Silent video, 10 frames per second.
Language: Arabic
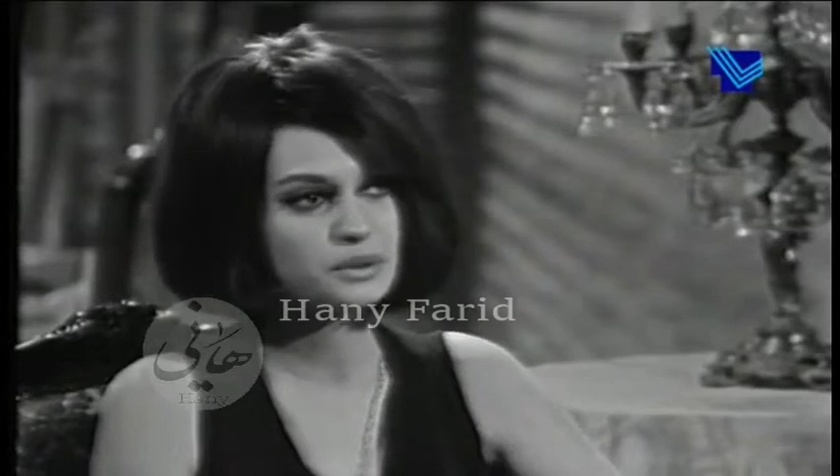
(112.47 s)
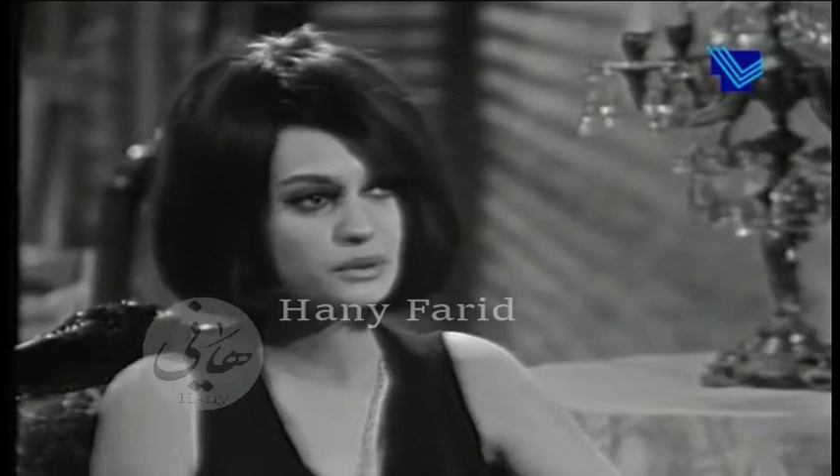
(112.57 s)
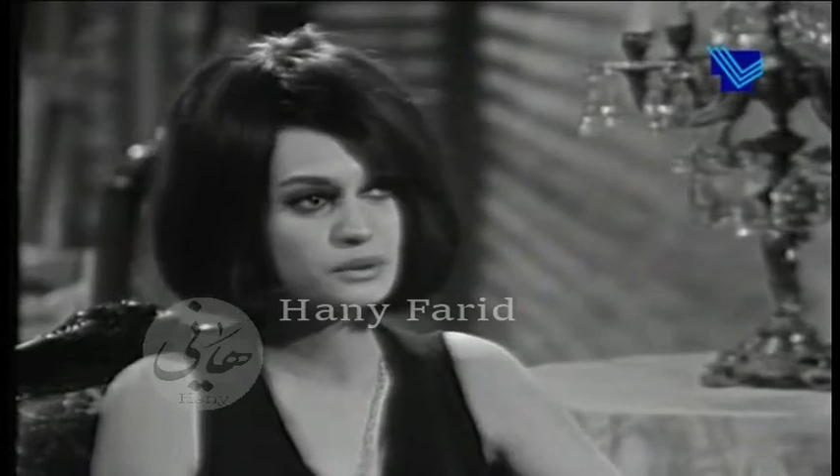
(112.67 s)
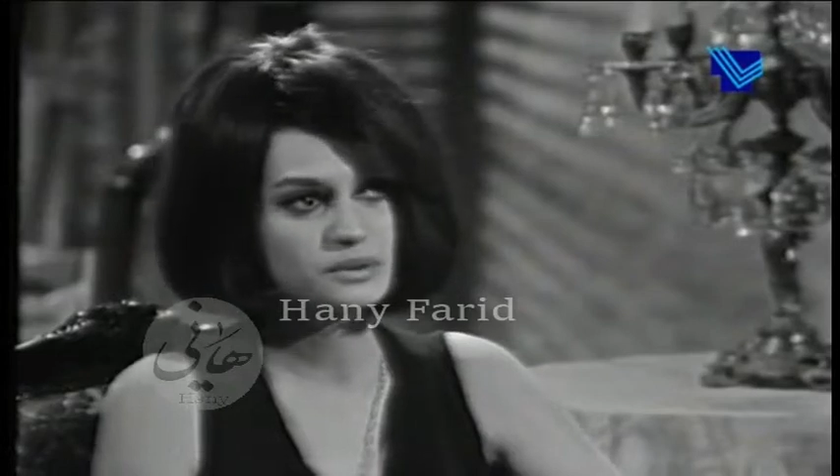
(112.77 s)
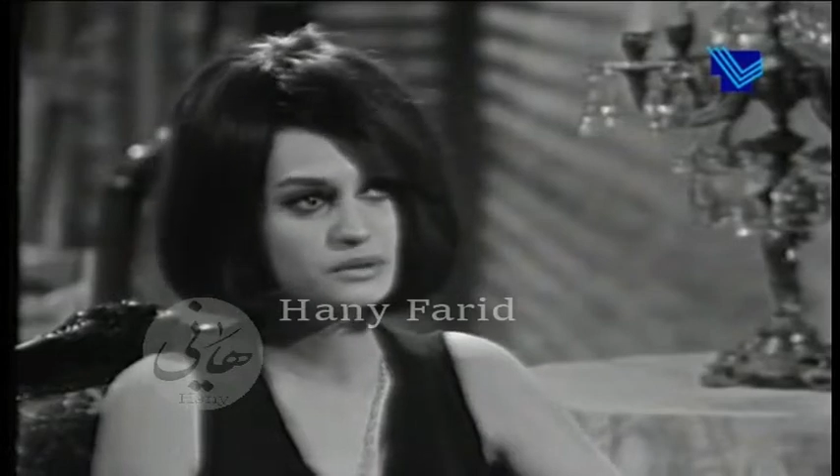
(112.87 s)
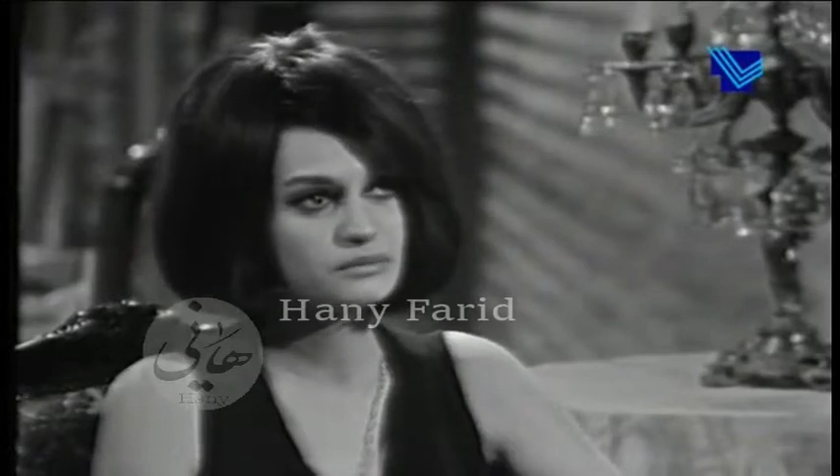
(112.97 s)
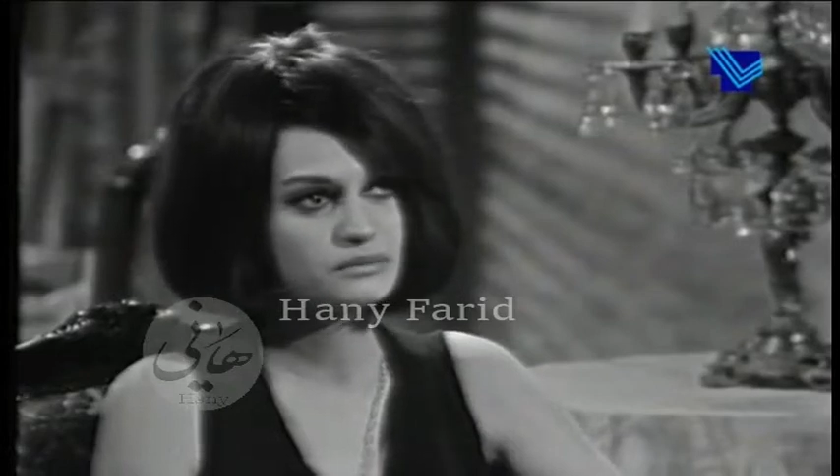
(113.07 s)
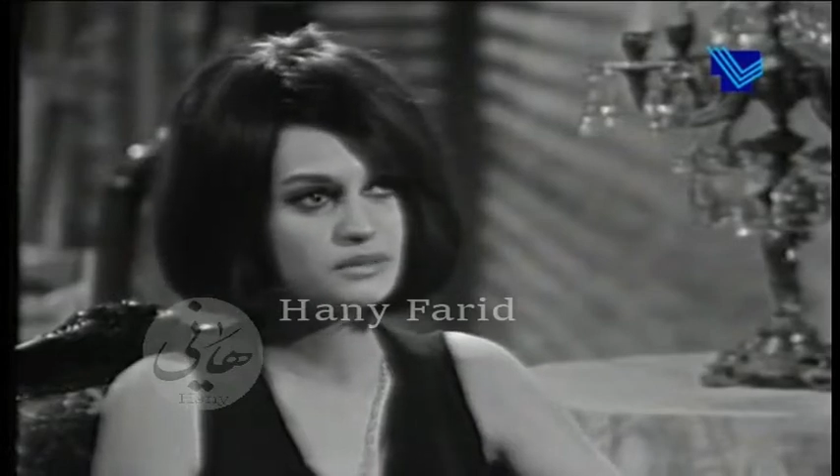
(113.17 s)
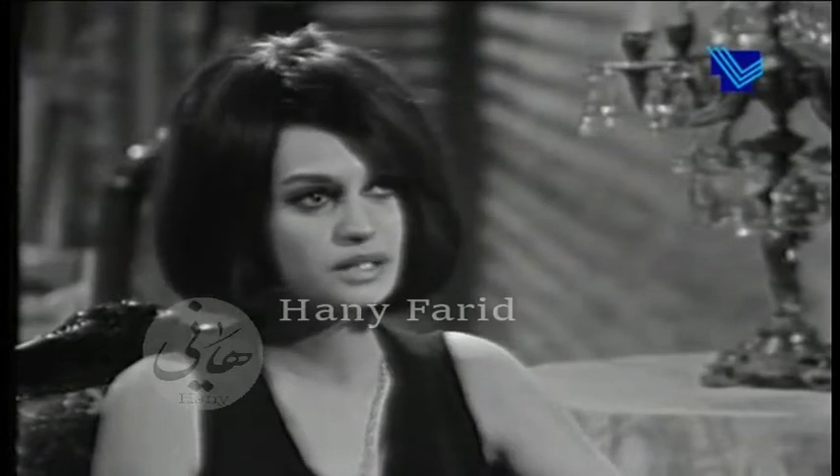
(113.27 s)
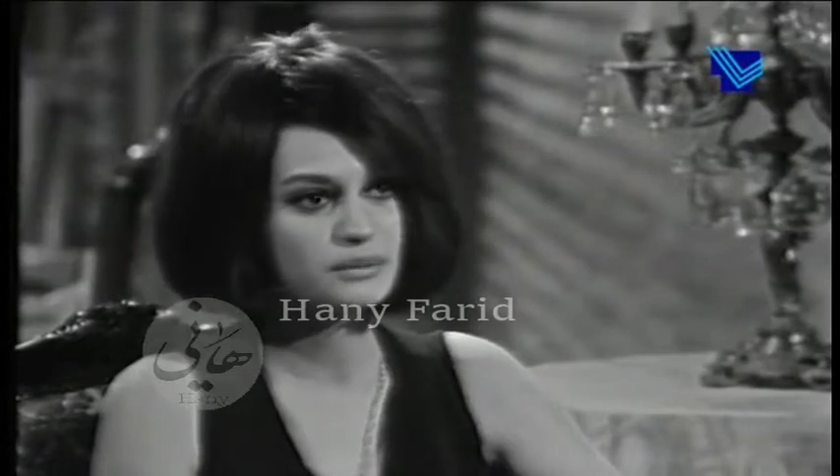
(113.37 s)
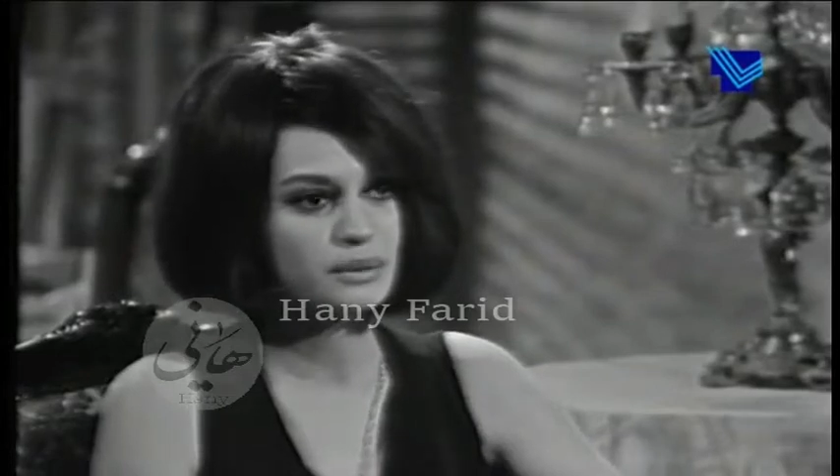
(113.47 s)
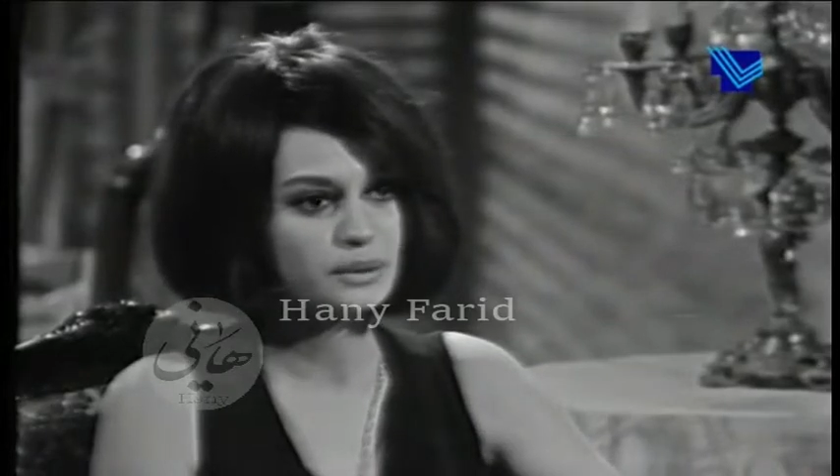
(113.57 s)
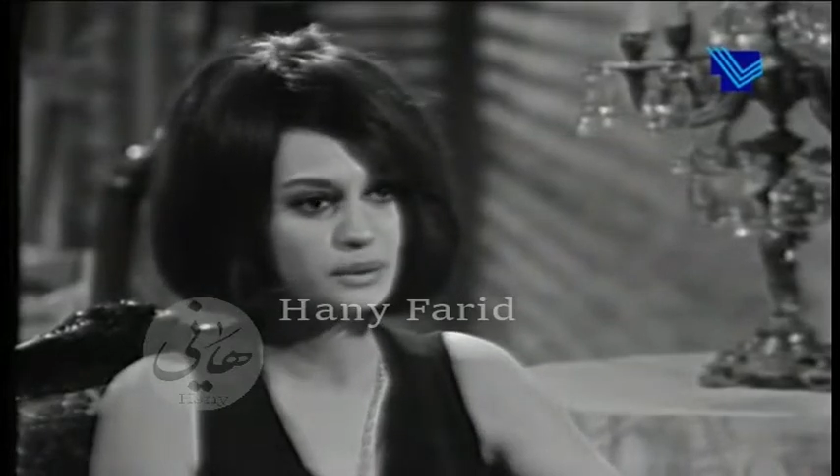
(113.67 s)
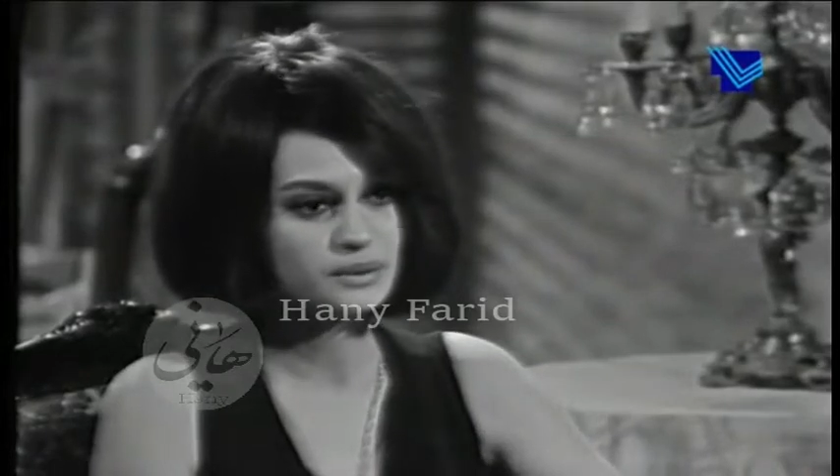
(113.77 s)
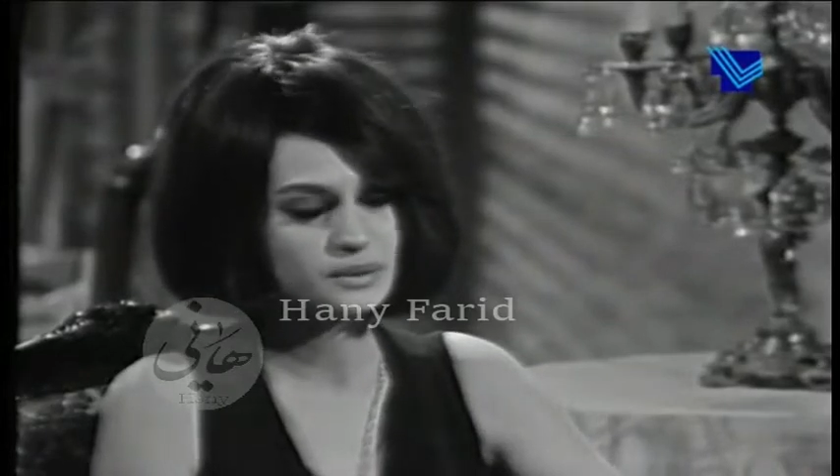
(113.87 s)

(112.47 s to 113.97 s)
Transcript: بترقص انا ما برقص